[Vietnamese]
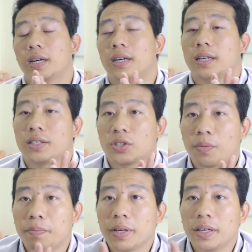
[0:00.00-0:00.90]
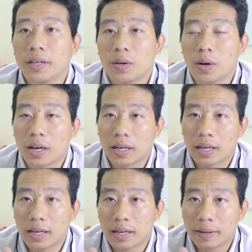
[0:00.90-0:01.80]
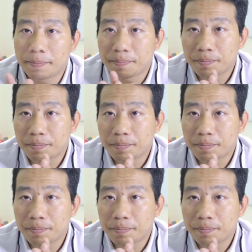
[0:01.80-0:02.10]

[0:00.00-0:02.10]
ờ, Shopee hoặc là